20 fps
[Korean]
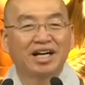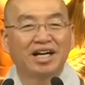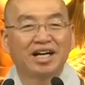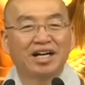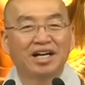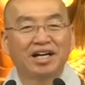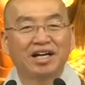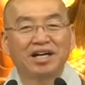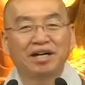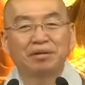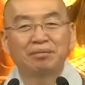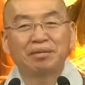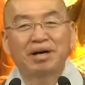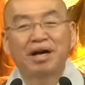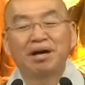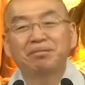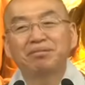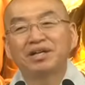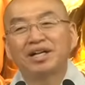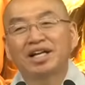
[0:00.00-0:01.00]
아,
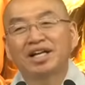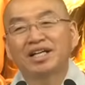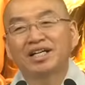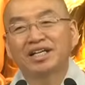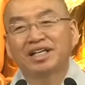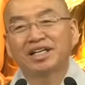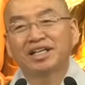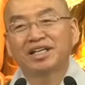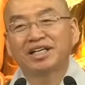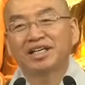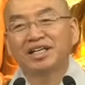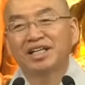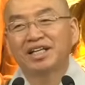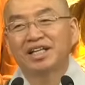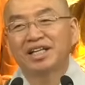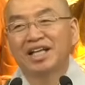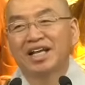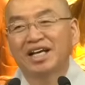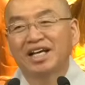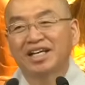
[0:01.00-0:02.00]
마음이라는 게
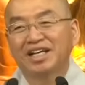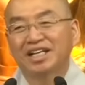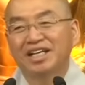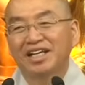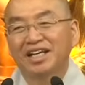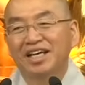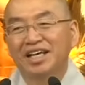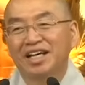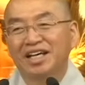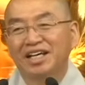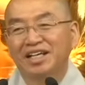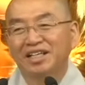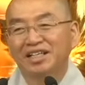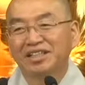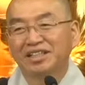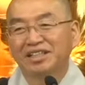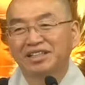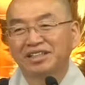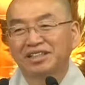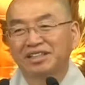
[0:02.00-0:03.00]
경계 따라 이렇게
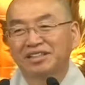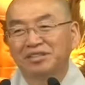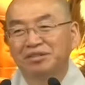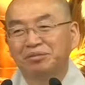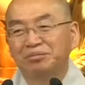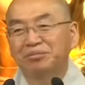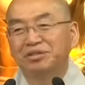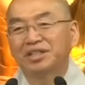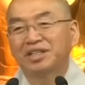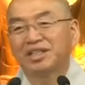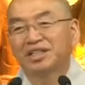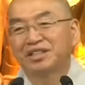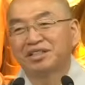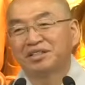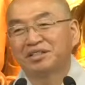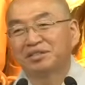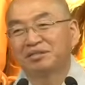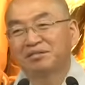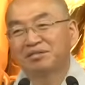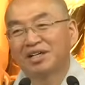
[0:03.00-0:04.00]

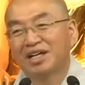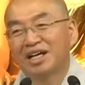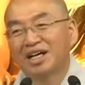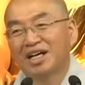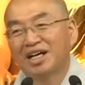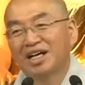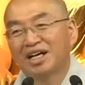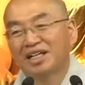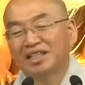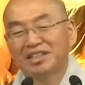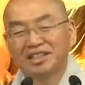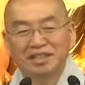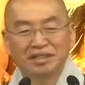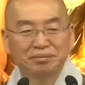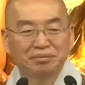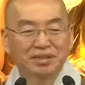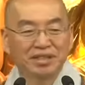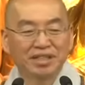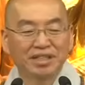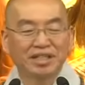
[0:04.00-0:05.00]
움직이는 거구나.
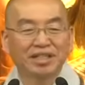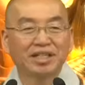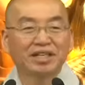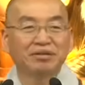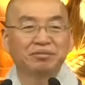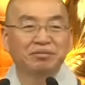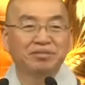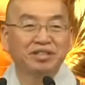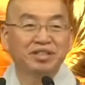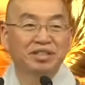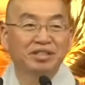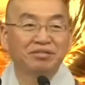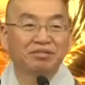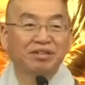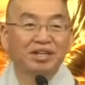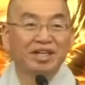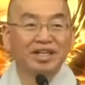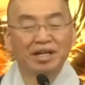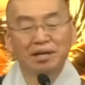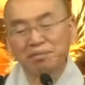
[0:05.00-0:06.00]
지금은 이렇게
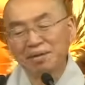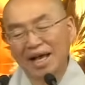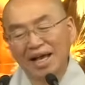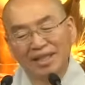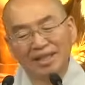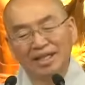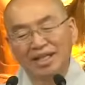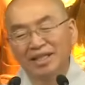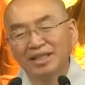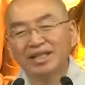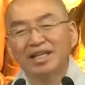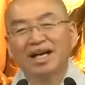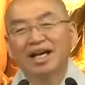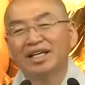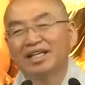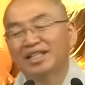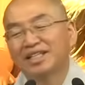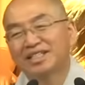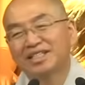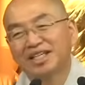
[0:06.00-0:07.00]
움직이는구나. 이러면 안 된다.
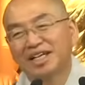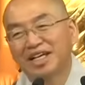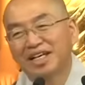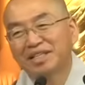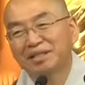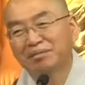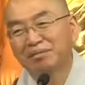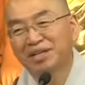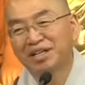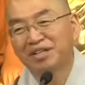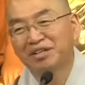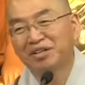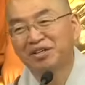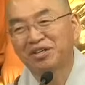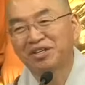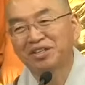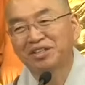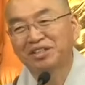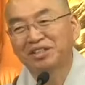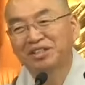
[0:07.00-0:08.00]
이래 생각하지
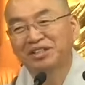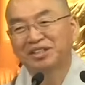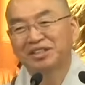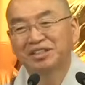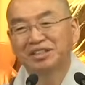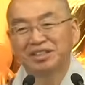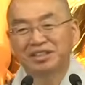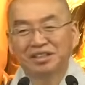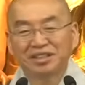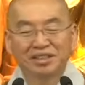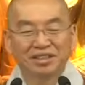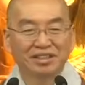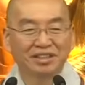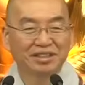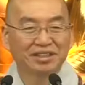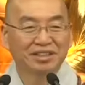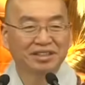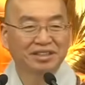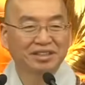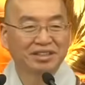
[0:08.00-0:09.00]
말고, 어?